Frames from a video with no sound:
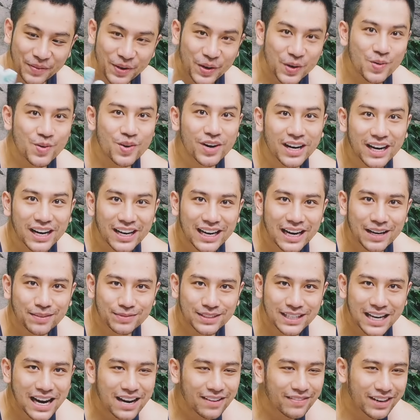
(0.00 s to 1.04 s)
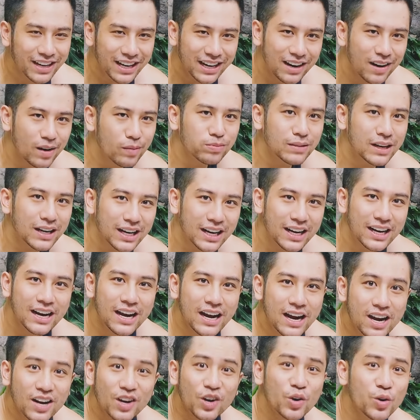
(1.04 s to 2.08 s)
vì mình không có cái cảm giác và cái lông này này
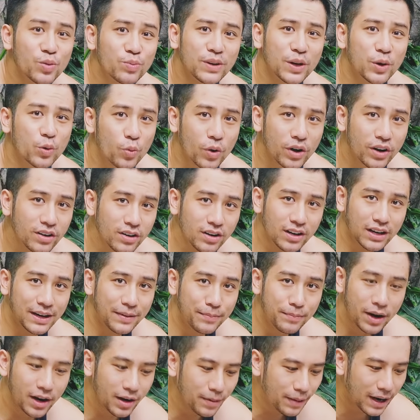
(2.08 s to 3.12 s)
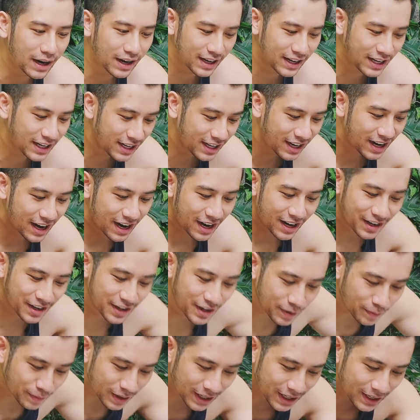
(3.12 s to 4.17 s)
nó không thể quấn được cái mỡ bẩn đi.
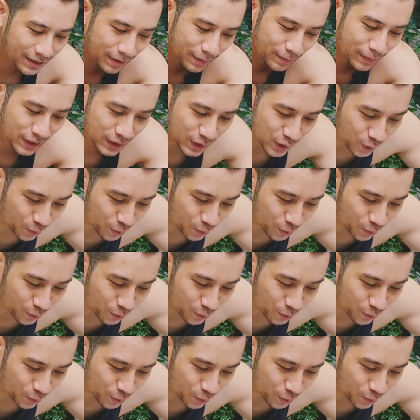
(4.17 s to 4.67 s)
Nhưng mà khi mà mình